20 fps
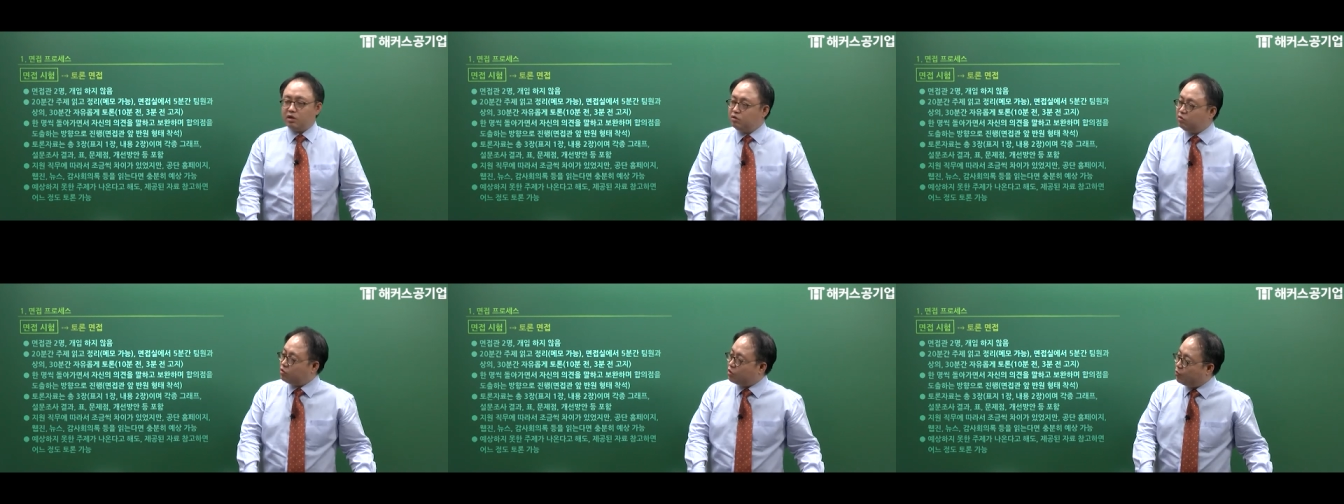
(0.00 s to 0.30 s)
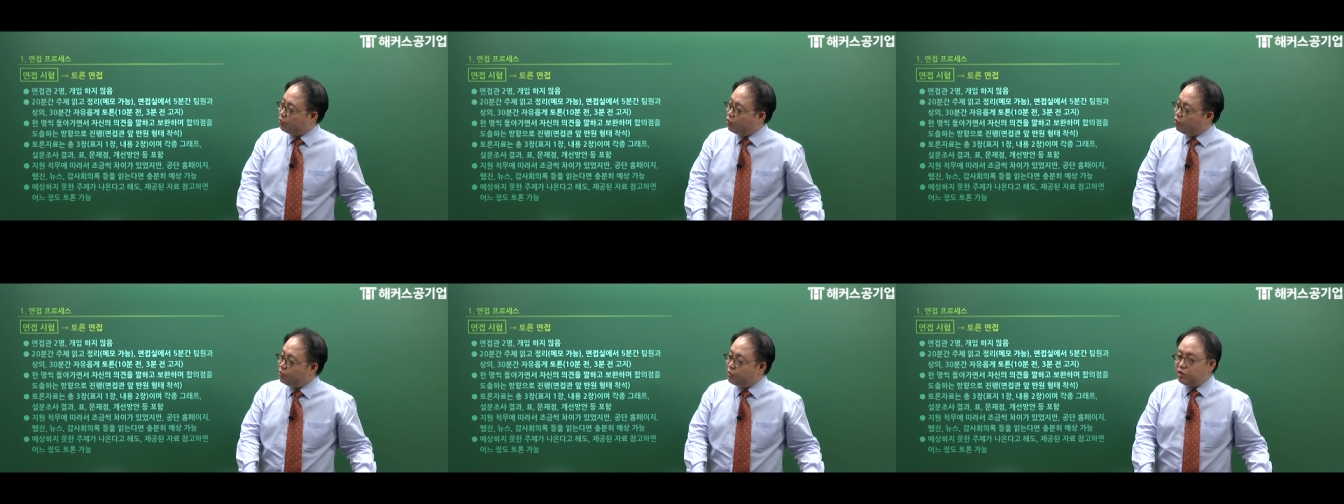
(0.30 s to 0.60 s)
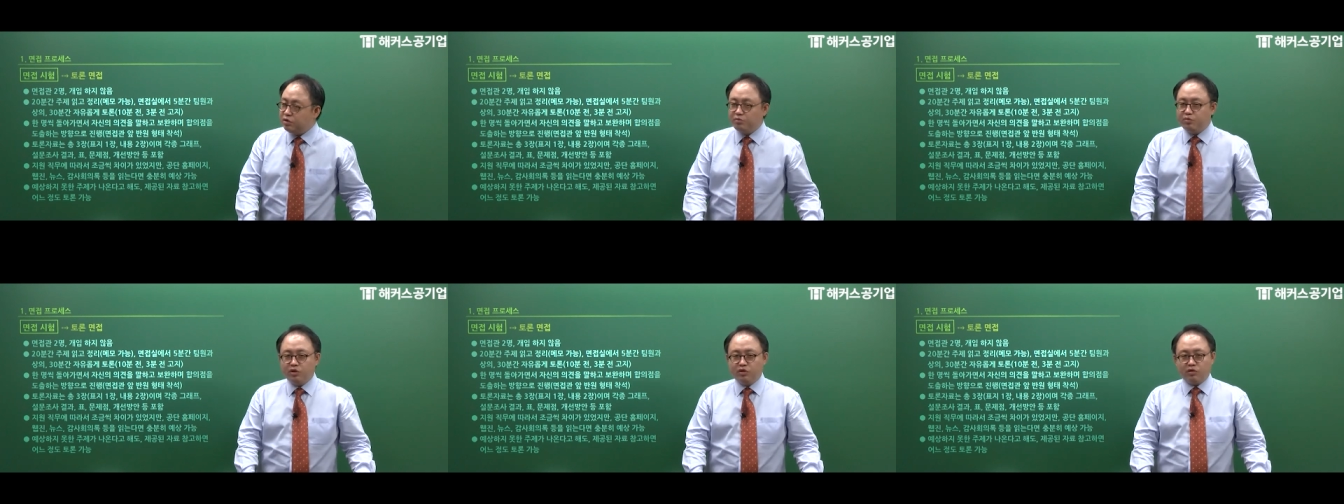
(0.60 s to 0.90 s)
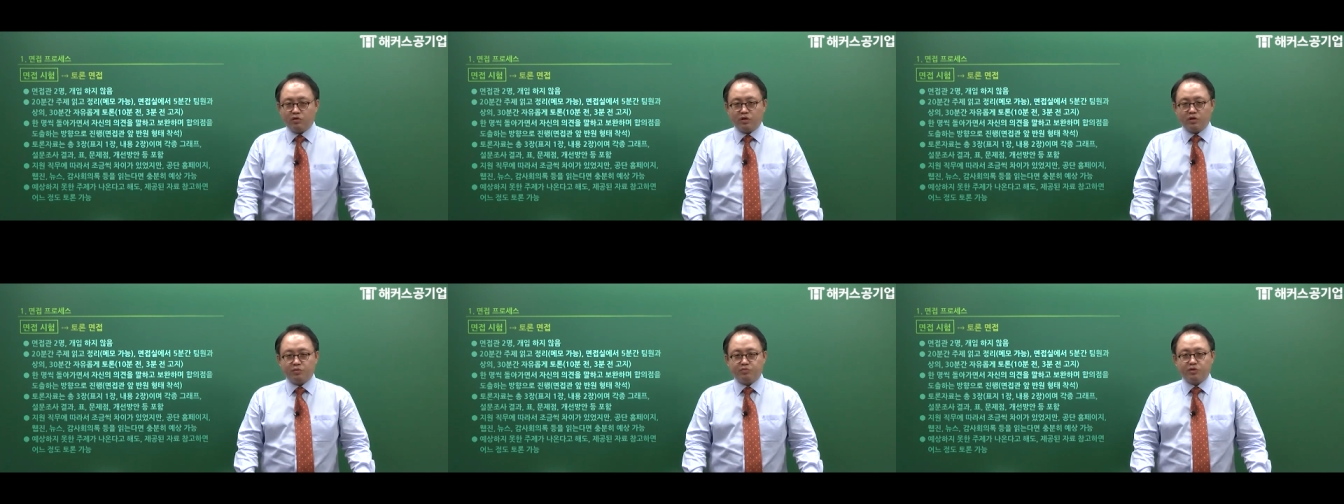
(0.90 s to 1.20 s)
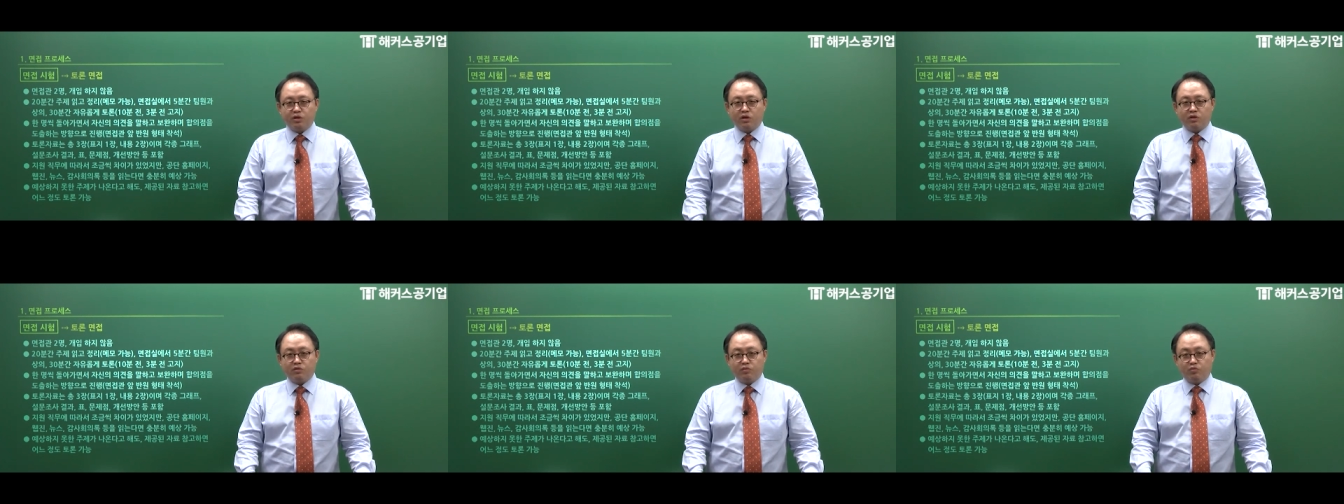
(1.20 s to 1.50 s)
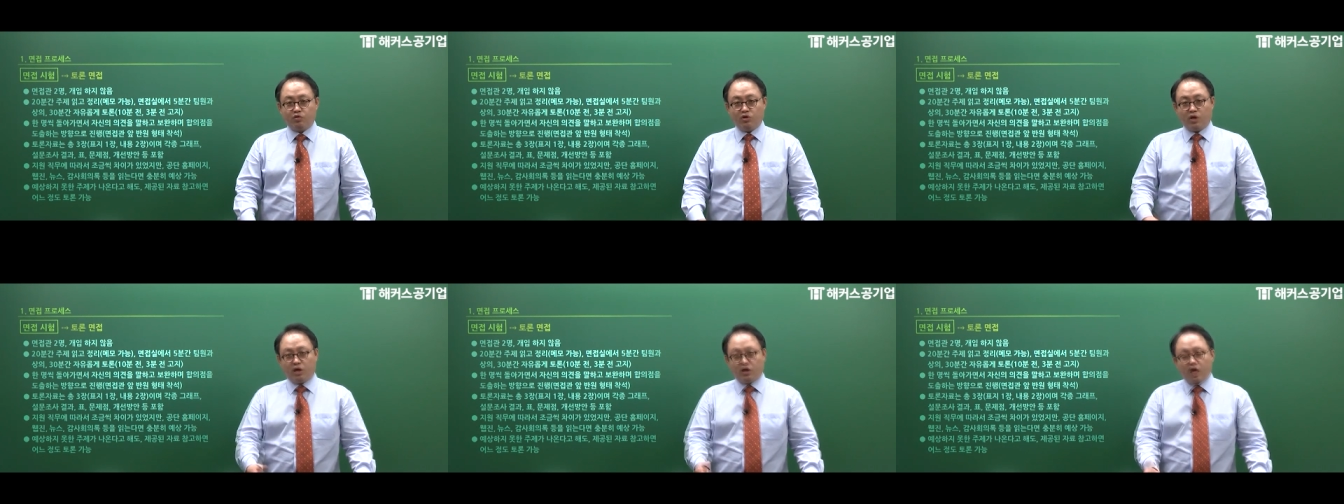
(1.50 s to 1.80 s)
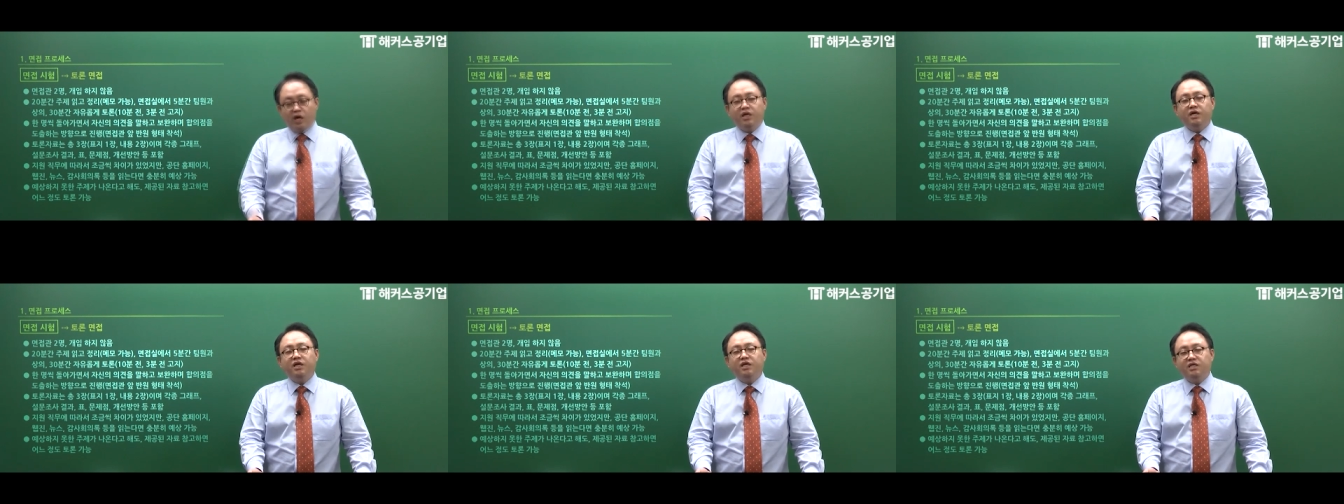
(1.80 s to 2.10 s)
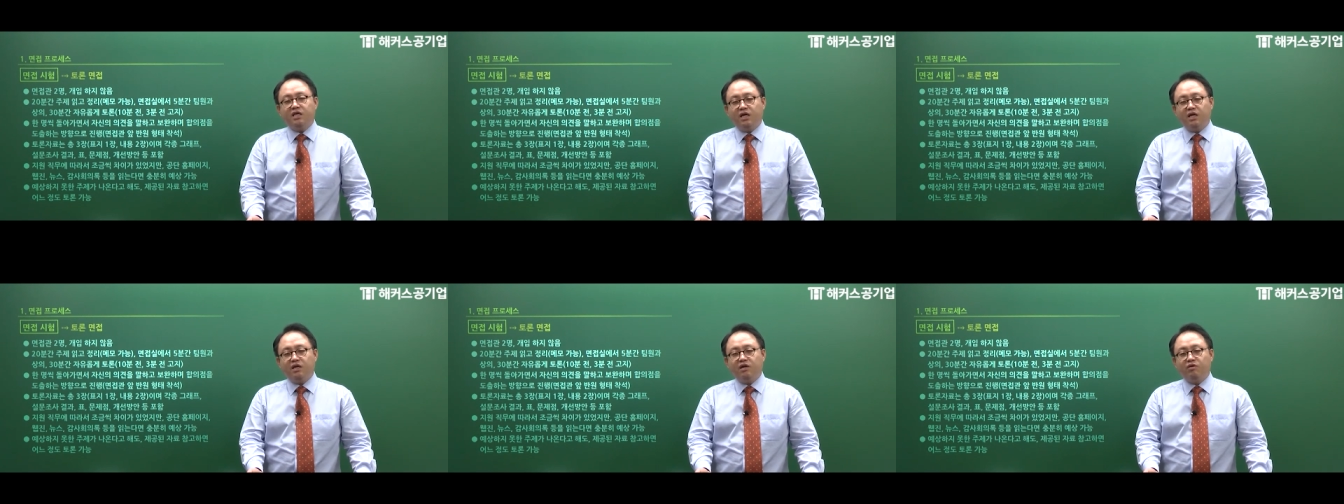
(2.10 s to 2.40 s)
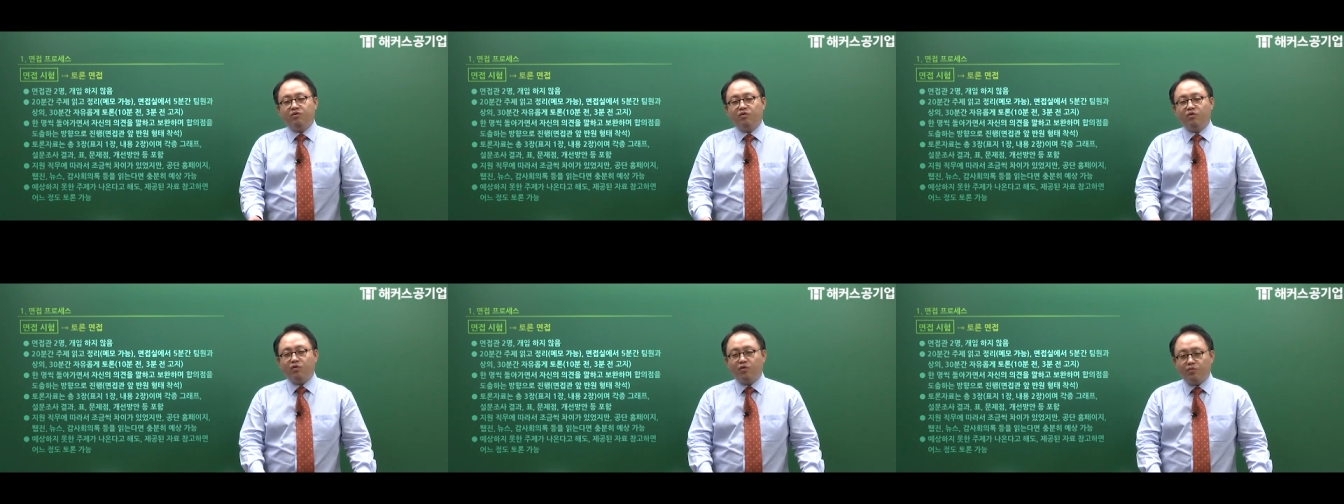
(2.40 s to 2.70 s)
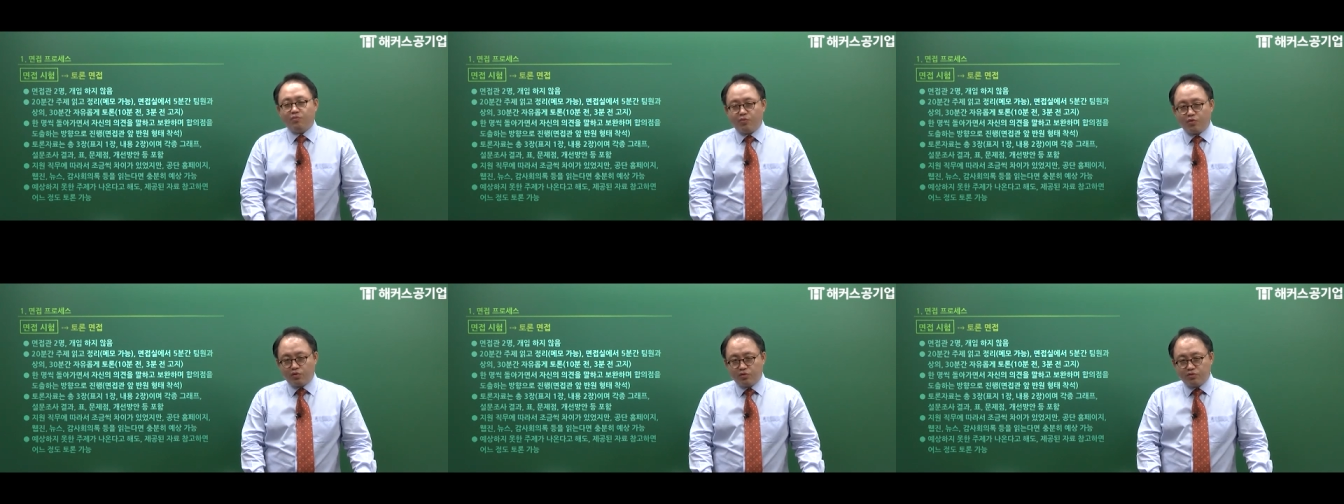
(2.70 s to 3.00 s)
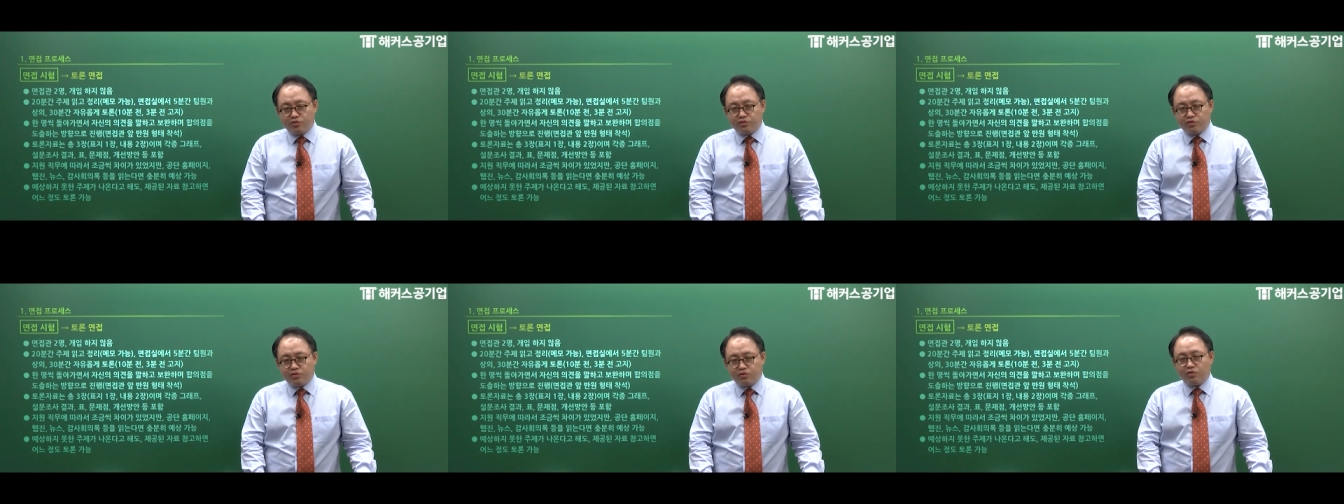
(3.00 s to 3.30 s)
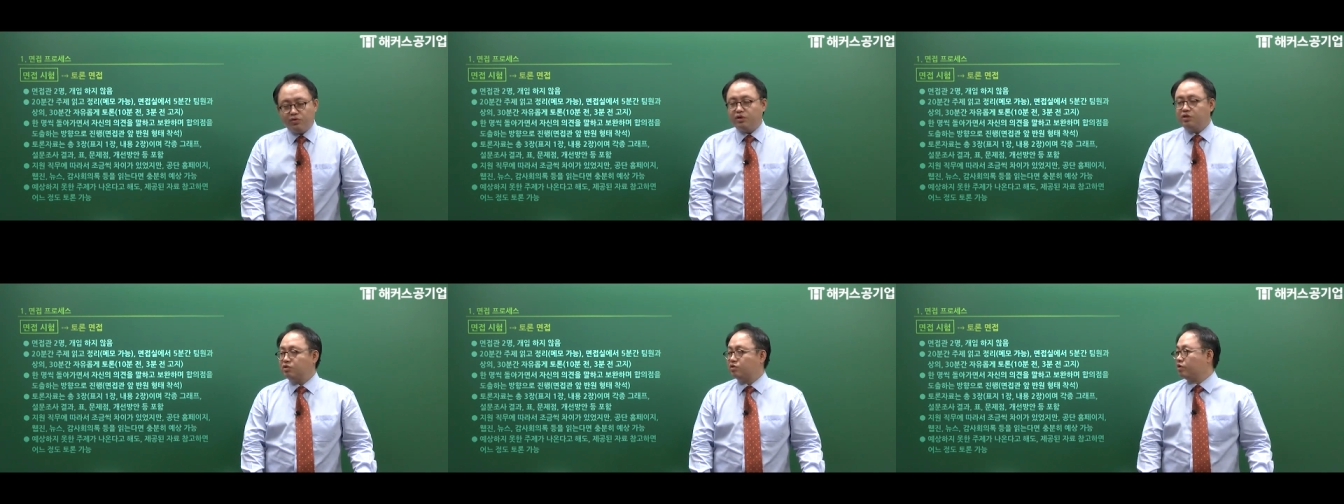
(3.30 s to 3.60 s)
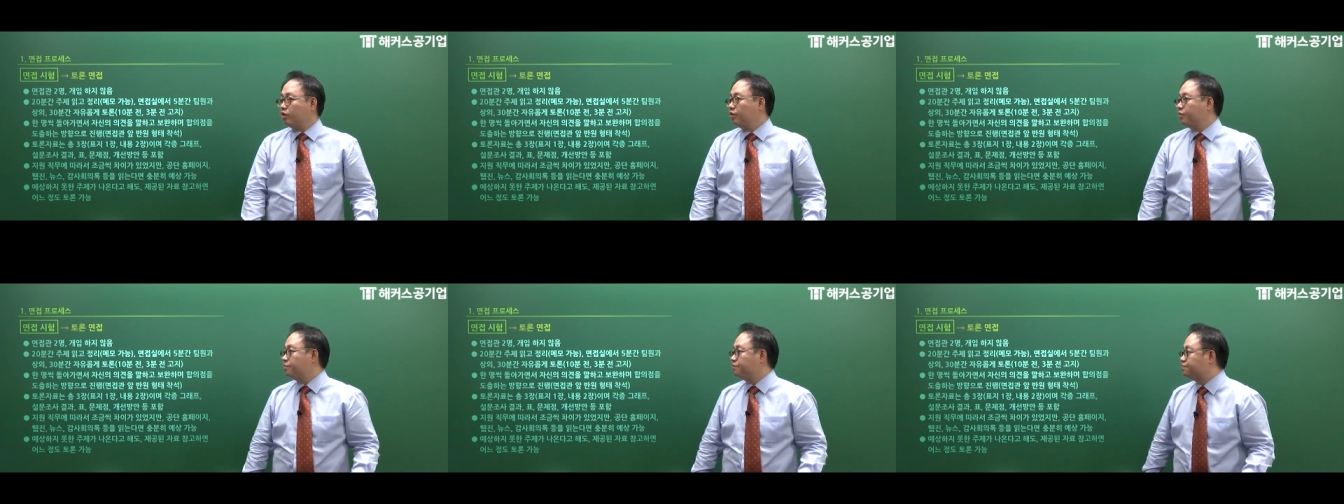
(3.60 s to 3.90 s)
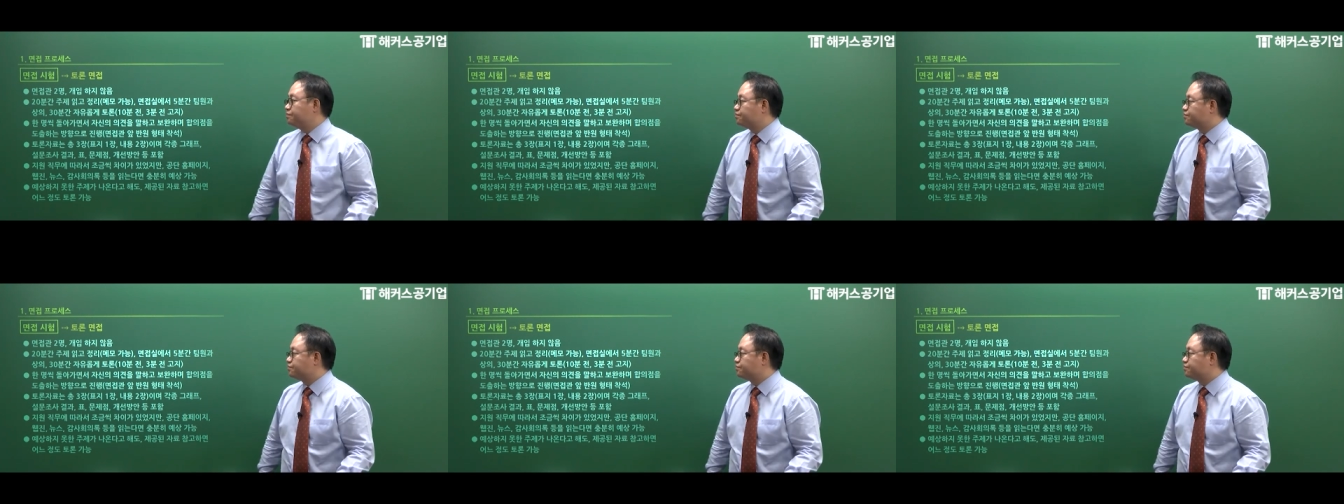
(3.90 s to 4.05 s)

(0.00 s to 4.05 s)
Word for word: 이렇게 보면은 면접관 입장에서 뭘 얘기를 해달라는 거로 볼 수도 있죠.